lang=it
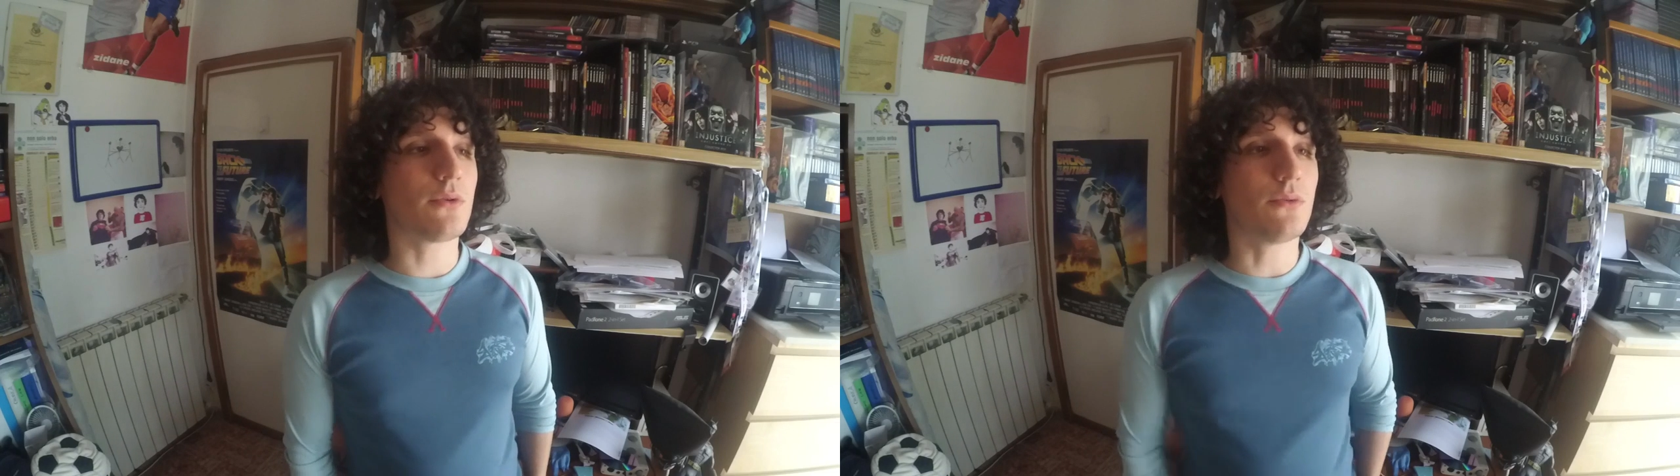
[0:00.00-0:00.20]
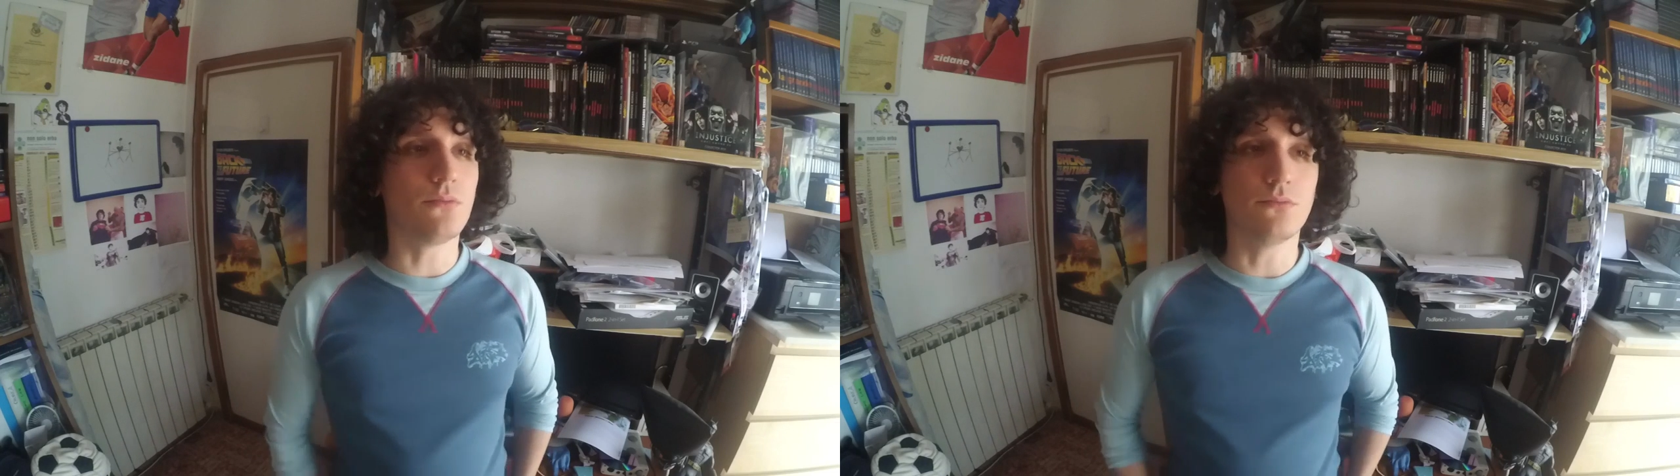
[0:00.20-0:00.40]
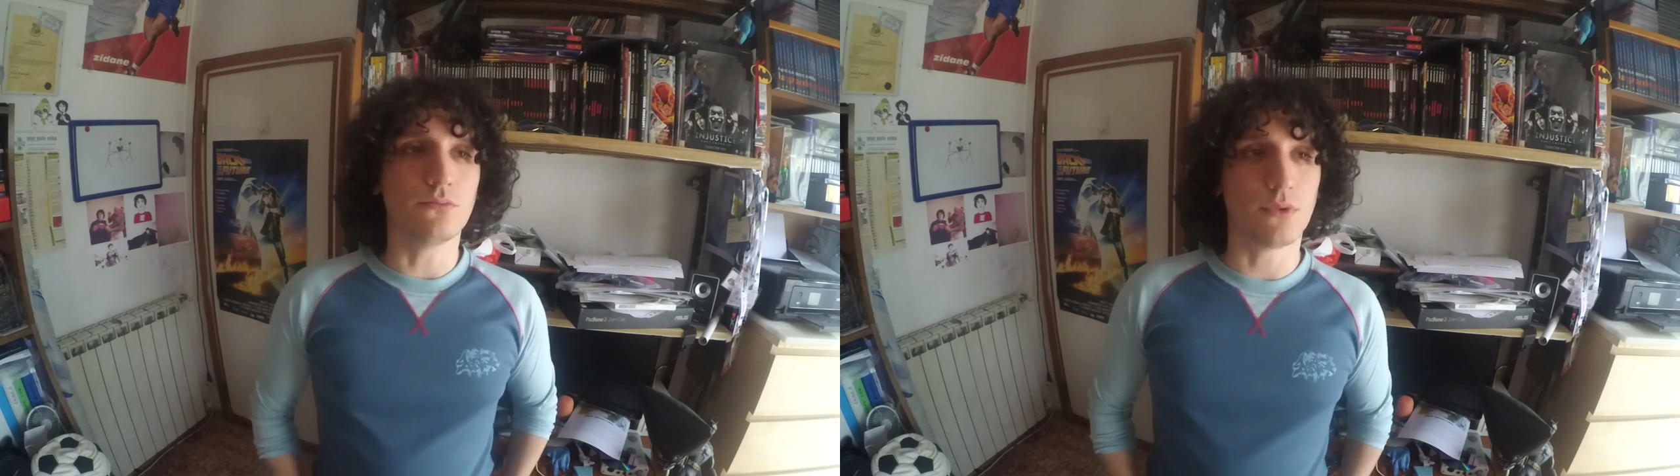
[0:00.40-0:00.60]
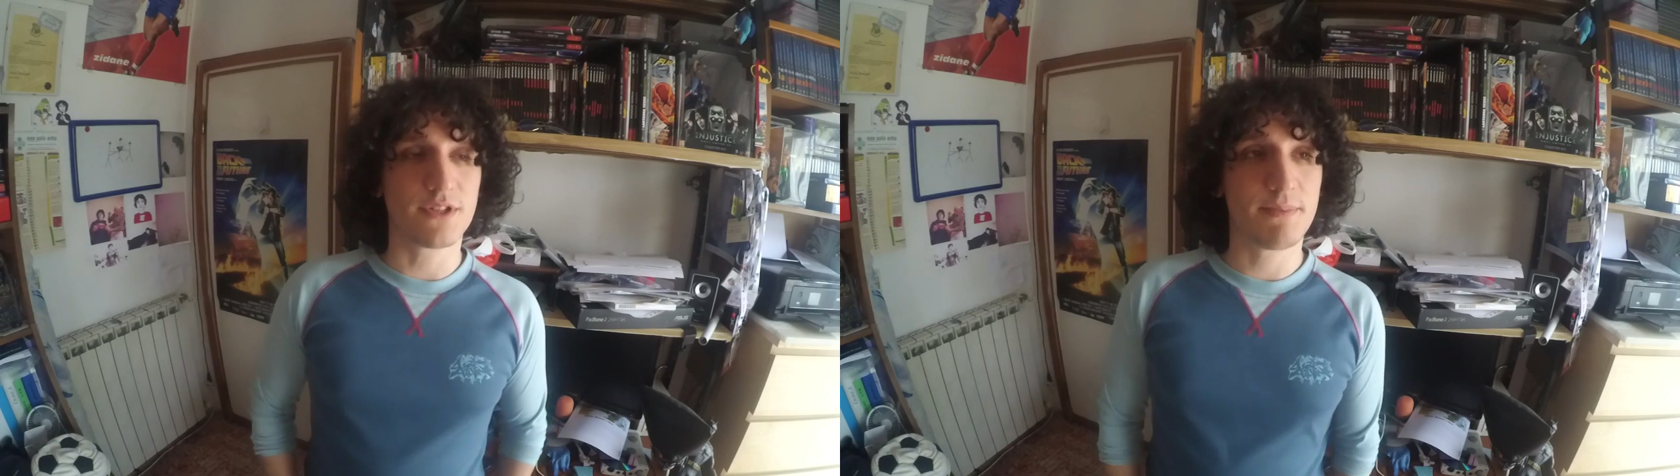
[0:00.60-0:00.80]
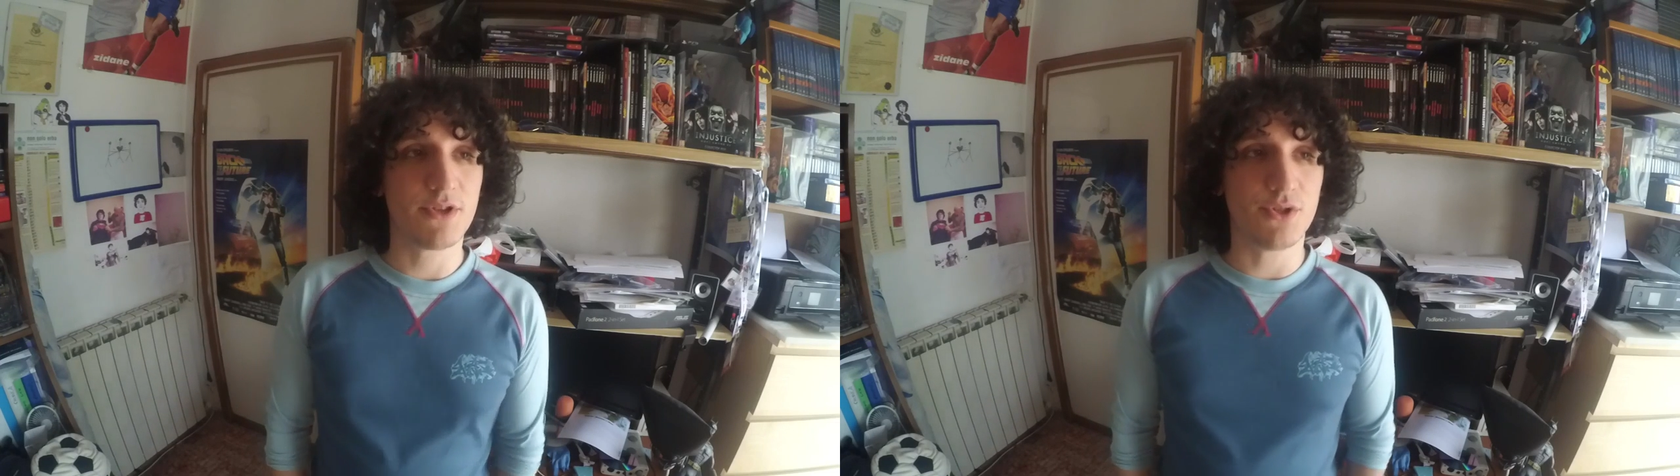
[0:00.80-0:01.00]
con una
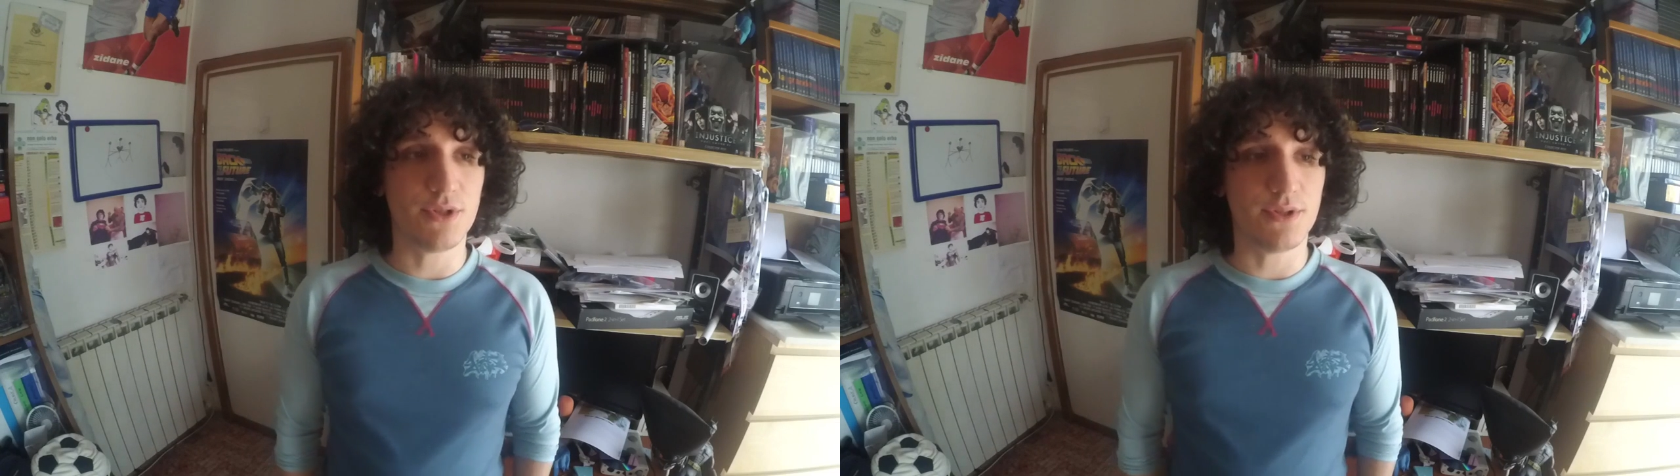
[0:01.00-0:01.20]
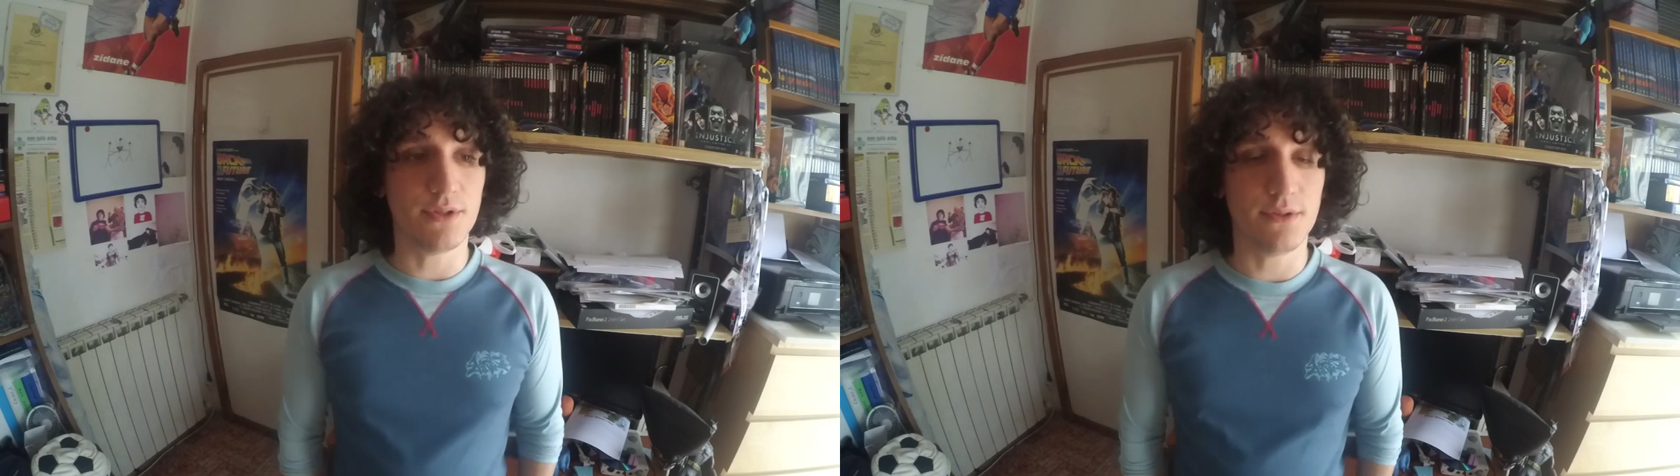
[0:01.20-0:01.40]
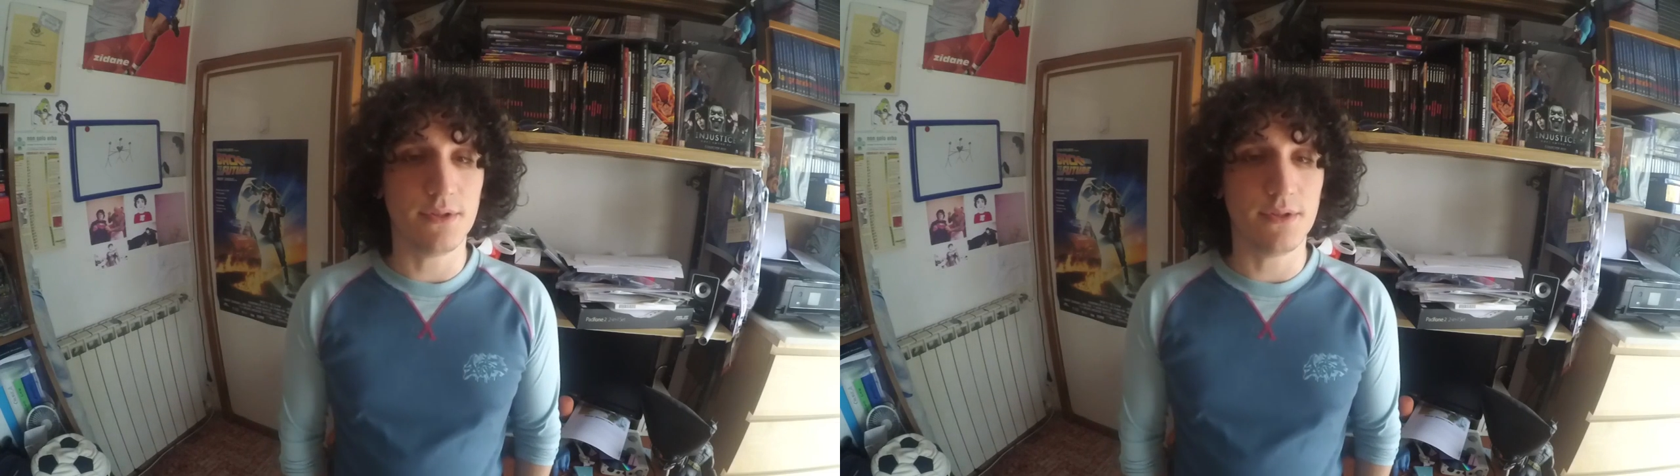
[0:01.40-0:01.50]
specie di,